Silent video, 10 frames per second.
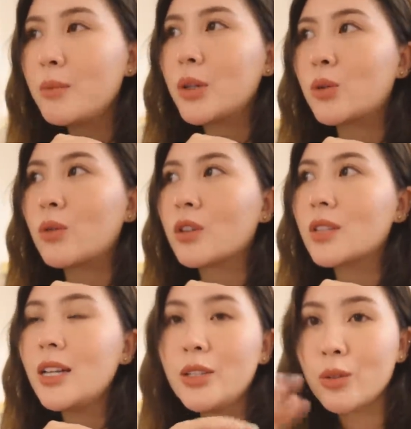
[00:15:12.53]
mình cũng có
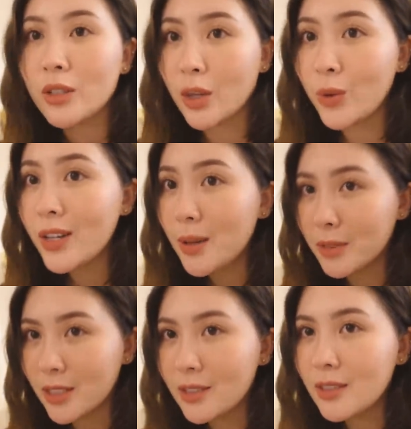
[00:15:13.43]
rất là nhiều những cái khuyết điểm
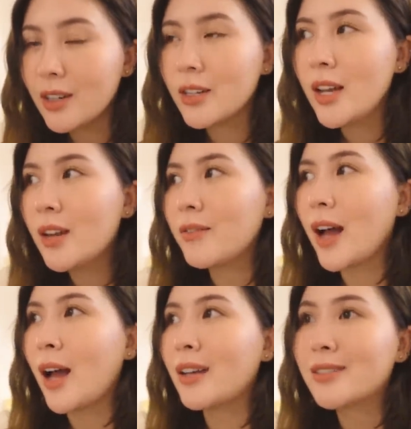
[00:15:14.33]
ở trên người
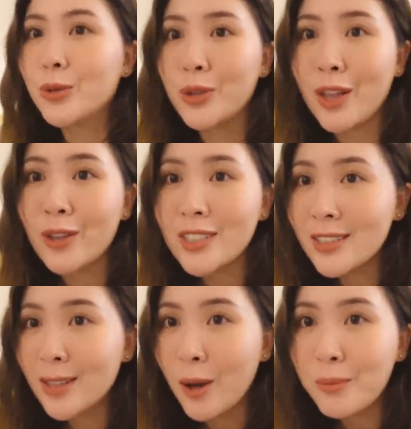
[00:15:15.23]
và đùi to
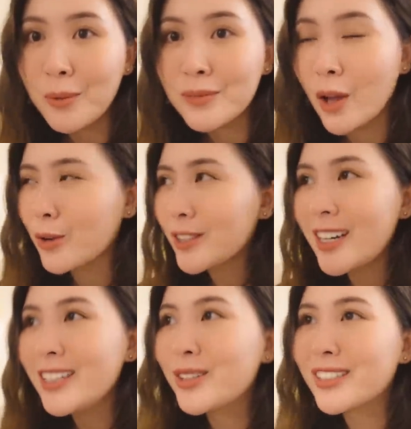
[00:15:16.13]
chân to mông to có rất
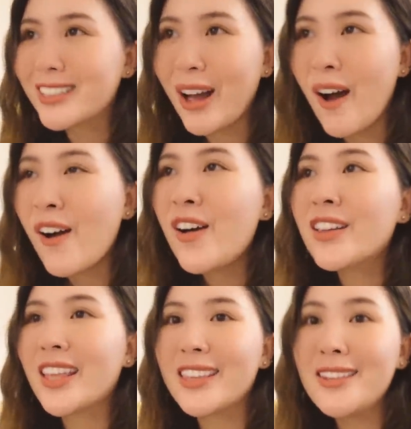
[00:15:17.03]
là nhiều thứ to
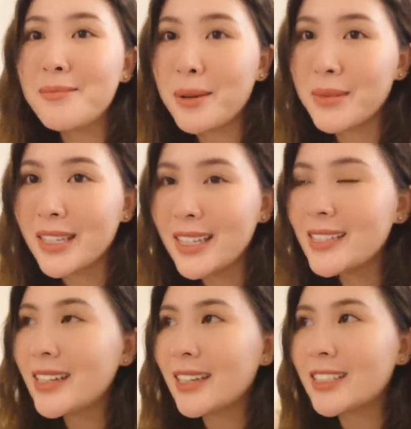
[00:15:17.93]
thế nhưng mà mình
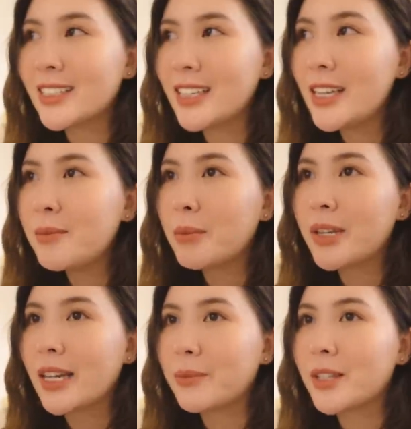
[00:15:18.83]
nghĩ rằng là chỉ khi mà
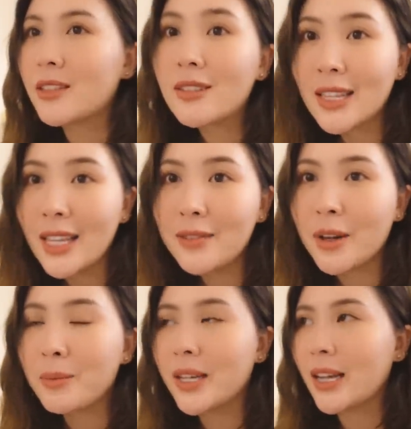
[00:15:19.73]
mình cảm thấy tự tin
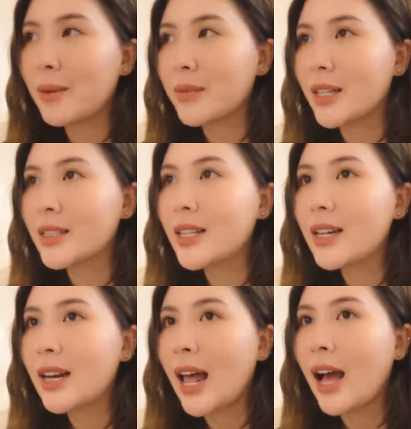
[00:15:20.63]
và mình cảm thấy
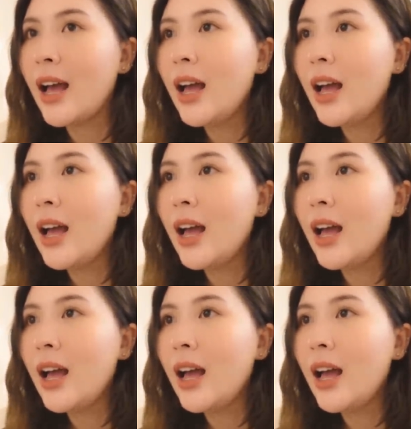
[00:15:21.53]
rằng là